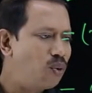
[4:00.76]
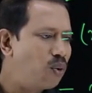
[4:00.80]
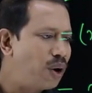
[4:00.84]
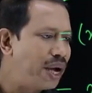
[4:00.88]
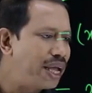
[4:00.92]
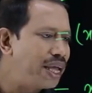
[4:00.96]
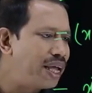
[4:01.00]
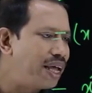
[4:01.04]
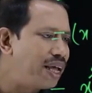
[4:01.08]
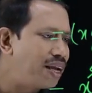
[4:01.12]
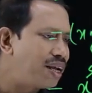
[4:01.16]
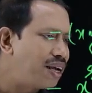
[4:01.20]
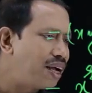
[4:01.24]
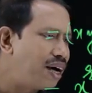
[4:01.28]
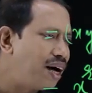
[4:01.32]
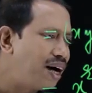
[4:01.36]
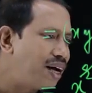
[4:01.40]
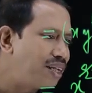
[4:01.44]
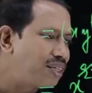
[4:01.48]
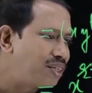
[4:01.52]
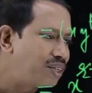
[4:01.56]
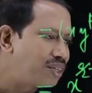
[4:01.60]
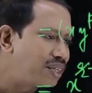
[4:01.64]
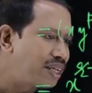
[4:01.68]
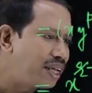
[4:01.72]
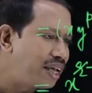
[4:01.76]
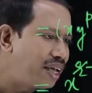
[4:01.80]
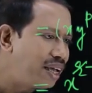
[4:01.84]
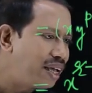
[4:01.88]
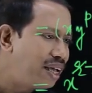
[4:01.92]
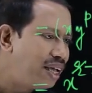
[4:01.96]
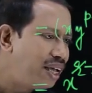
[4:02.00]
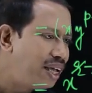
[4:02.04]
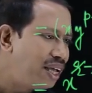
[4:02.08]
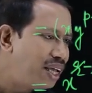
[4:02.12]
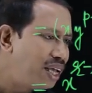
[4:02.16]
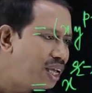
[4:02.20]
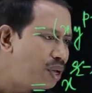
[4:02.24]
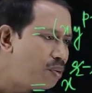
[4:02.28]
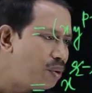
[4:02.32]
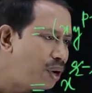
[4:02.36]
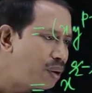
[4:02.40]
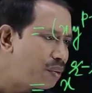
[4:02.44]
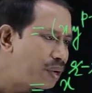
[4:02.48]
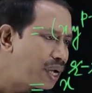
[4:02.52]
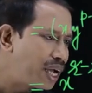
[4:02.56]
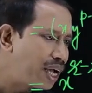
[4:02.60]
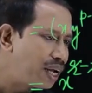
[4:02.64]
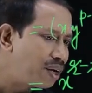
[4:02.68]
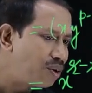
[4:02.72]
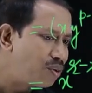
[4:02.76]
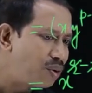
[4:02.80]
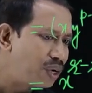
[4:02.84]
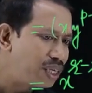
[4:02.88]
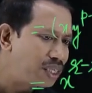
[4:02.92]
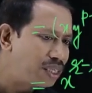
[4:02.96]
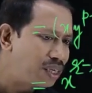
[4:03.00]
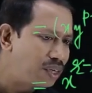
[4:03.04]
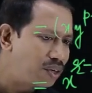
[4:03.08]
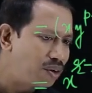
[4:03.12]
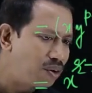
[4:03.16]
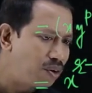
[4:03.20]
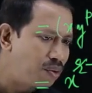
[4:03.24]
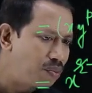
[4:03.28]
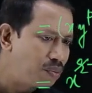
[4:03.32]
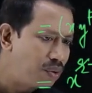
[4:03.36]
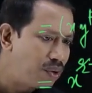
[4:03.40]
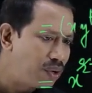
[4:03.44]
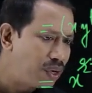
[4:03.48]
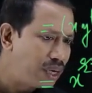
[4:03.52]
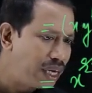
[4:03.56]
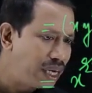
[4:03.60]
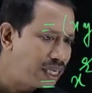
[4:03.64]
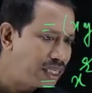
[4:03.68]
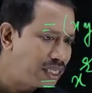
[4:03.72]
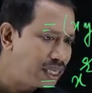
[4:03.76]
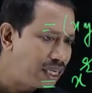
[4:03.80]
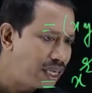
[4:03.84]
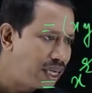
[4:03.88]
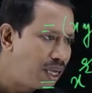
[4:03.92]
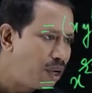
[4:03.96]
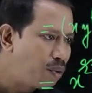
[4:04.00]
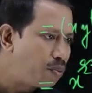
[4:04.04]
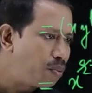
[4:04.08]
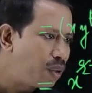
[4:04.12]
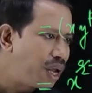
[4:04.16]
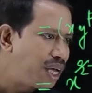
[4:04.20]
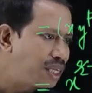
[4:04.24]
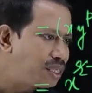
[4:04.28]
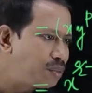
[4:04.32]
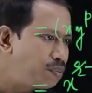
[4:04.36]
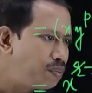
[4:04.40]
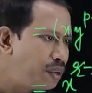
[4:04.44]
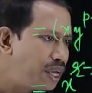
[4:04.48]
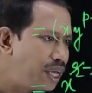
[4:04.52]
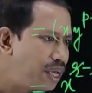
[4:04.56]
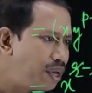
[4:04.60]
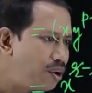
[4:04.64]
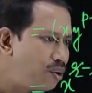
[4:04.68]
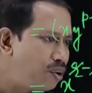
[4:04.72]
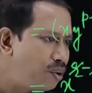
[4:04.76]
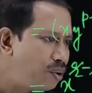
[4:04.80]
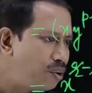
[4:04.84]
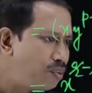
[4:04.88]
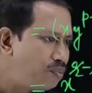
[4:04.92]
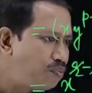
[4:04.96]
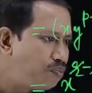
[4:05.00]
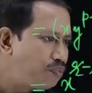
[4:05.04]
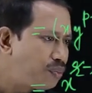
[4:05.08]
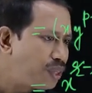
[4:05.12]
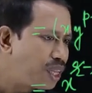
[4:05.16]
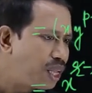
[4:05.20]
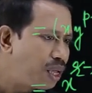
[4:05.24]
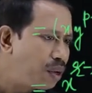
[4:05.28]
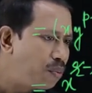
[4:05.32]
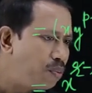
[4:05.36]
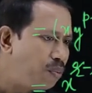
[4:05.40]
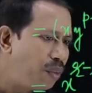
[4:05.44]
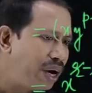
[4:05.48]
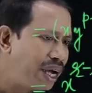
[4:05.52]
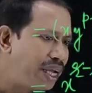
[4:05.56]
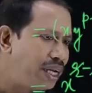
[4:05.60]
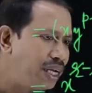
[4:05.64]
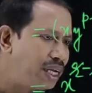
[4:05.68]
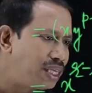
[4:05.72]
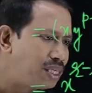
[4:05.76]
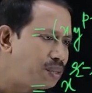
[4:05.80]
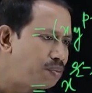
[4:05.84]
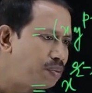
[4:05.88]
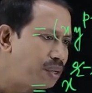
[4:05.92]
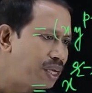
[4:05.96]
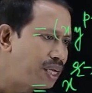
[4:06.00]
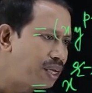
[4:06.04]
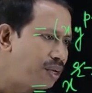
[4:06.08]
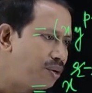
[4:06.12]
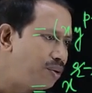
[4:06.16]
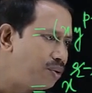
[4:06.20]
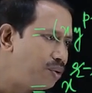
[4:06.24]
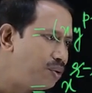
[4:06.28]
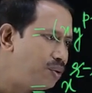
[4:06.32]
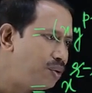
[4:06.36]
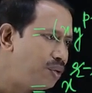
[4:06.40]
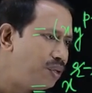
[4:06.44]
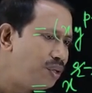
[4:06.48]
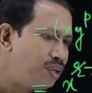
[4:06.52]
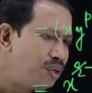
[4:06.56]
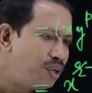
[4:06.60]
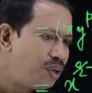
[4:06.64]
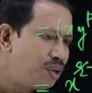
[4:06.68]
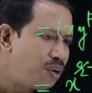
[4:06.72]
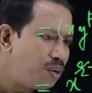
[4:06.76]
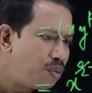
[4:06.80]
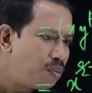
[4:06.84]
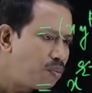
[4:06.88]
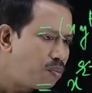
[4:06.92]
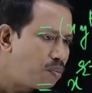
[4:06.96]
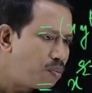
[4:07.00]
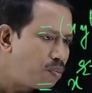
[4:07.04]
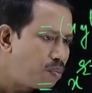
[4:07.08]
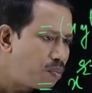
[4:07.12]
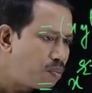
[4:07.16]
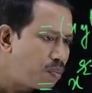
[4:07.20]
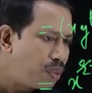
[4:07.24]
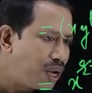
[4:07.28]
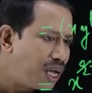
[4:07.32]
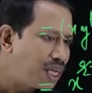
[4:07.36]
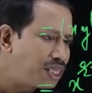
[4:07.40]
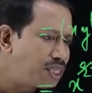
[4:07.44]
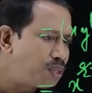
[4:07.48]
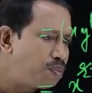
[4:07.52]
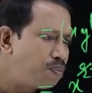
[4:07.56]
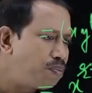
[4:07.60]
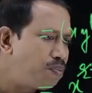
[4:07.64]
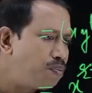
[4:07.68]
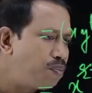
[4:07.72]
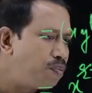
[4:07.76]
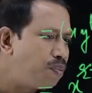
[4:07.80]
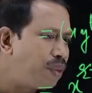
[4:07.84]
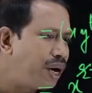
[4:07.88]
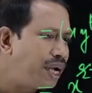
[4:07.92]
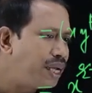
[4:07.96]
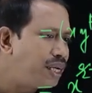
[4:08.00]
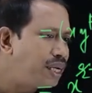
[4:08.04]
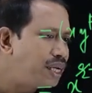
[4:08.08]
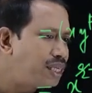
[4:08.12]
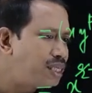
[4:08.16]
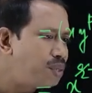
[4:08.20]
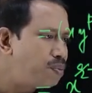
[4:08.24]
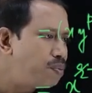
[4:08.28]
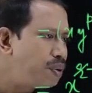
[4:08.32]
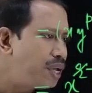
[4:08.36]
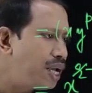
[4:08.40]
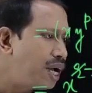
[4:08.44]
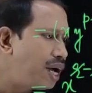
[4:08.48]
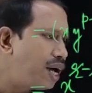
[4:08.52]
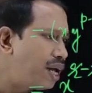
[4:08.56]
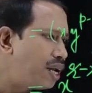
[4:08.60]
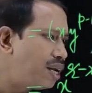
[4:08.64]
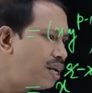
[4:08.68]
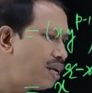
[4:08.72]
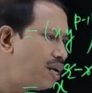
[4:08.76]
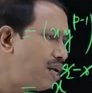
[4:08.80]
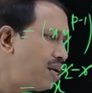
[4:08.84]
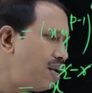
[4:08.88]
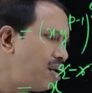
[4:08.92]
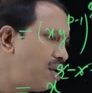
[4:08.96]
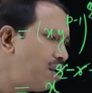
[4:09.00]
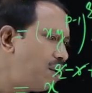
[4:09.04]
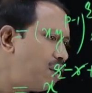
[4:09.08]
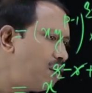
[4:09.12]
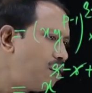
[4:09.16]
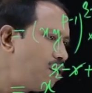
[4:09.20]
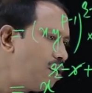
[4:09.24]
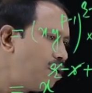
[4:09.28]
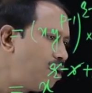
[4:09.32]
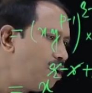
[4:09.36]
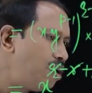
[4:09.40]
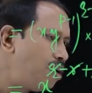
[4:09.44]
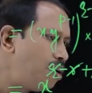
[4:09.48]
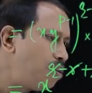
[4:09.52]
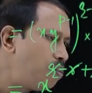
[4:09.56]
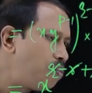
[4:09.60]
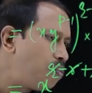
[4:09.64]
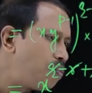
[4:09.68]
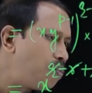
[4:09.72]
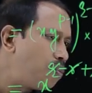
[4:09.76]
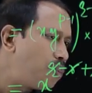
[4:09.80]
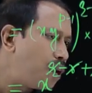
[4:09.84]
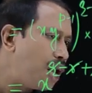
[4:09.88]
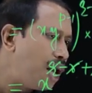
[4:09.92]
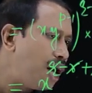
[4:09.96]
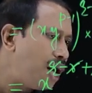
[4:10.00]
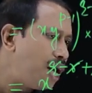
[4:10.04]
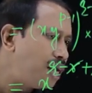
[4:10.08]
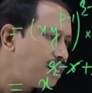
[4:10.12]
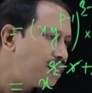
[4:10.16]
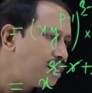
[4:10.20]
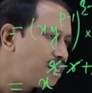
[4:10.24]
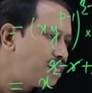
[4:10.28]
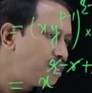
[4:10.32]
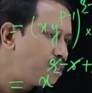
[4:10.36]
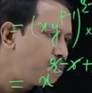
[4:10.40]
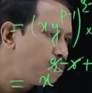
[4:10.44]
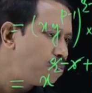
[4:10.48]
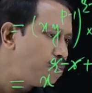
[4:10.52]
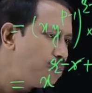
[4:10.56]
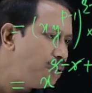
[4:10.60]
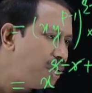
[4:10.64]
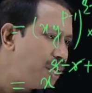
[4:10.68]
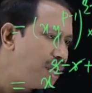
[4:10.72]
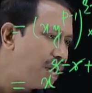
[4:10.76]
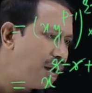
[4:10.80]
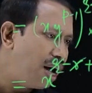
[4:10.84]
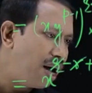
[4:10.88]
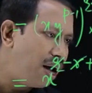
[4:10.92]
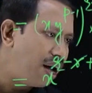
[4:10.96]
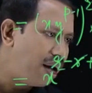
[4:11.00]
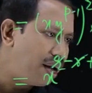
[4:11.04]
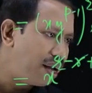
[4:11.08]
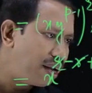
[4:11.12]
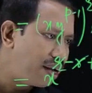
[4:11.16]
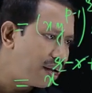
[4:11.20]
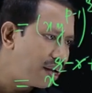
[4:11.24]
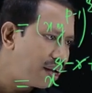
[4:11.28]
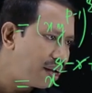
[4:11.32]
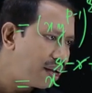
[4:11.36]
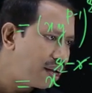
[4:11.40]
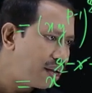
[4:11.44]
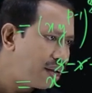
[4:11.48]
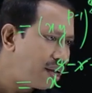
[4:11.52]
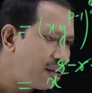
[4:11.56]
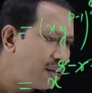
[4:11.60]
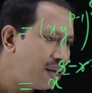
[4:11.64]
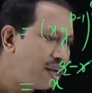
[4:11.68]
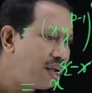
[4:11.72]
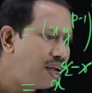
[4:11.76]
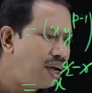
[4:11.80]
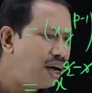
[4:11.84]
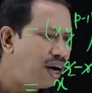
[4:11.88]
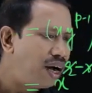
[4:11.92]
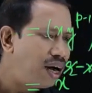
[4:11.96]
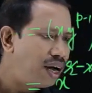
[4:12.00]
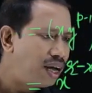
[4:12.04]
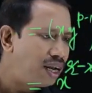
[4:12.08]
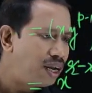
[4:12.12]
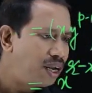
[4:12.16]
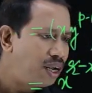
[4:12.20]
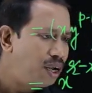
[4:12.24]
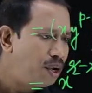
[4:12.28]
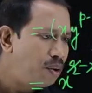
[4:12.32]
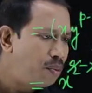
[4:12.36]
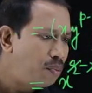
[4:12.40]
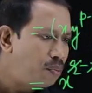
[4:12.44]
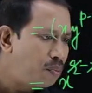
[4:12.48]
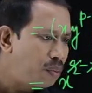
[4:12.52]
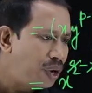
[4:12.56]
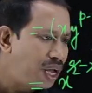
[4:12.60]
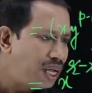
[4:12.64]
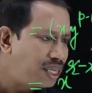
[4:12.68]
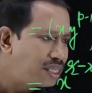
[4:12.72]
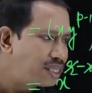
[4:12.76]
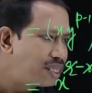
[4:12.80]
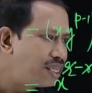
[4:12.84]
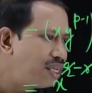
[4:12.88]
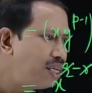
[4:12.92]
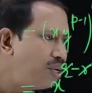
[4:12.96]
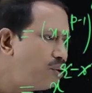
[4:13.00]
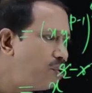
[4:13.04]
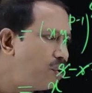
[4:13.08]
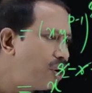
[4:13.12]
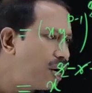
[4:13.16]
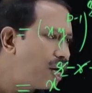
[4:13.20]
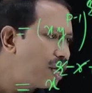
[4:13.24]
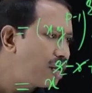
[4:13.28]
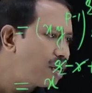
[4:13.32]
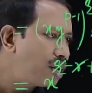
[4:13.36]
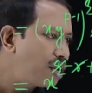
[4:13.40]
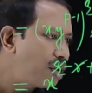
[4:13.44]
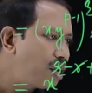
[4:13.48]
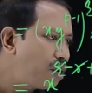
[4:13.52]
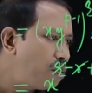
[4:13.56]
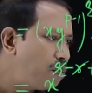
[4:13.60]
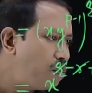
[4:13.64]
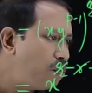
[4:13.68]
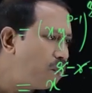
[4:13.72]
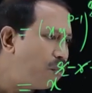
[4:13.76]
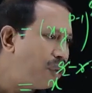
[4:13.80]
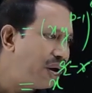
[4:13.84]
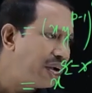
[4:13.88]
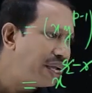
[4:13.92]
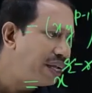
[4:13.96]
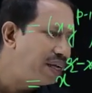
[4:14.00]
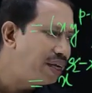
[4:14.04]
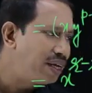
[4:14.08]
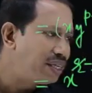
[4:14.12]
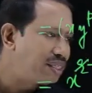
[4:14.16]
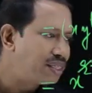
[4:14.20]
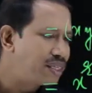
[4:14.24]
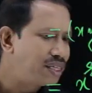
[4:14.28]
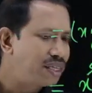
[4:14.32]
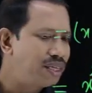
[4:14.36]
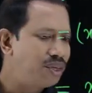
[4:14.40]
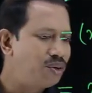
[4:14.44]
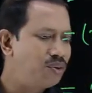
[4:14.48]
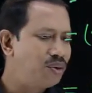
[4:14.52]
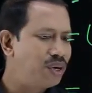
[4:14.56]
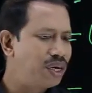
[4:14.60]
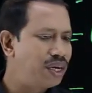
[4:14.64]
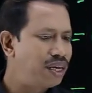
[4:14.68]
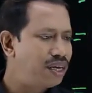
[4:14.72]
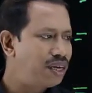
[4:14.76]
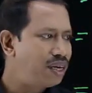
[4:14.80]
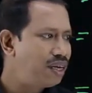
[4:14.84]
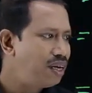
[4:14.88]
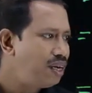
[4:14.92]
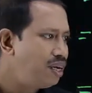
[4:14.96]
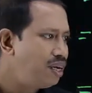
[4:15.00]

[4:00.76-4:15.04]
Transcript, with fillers: ওয়াই এর ঘাতকে কিভাবে ক্যালকুলেশন করব এই যে প্লাস পি কিউ মাইনাস পি কিউ প্লাস মাইনাস পি আর প্লাস পি আর আর প্লাস কিউ আর মাইনাস কিউ আর